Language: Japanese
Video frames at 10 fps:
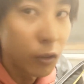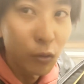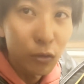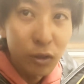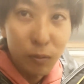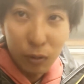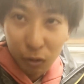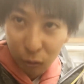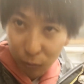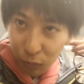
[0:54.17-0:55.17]
本当にも
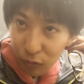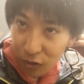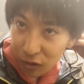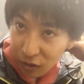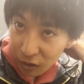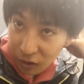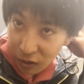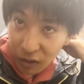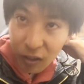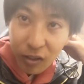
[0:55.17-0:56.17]
う今日僕しか
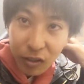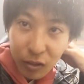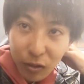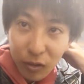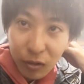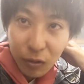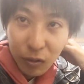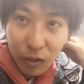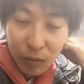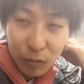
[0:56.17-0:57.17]
いないんですよこ
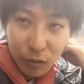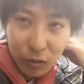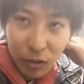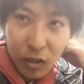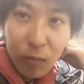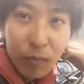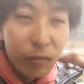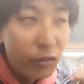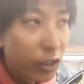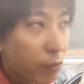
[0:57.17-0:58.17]
のキャンプ場に。
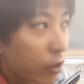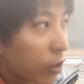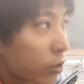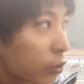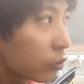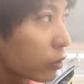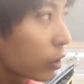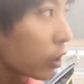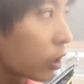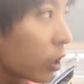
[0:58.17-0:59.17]
今外
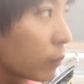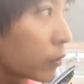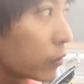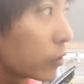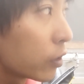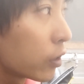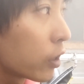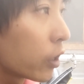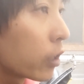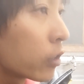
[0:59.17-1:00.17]
が雨降って
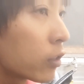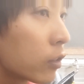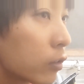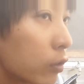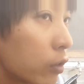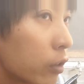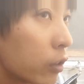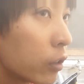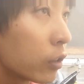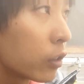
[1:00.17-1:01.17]
てすごい
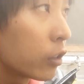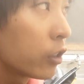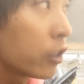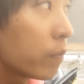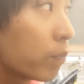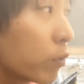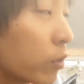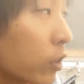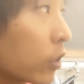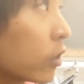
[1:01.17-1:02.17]
霧っぽ
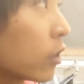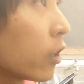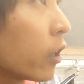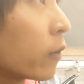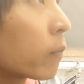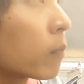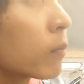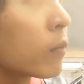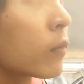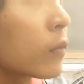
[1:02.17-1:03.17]
くなってて
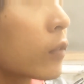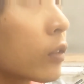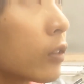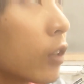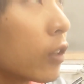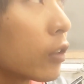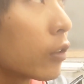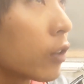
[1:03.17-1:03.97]
なんだ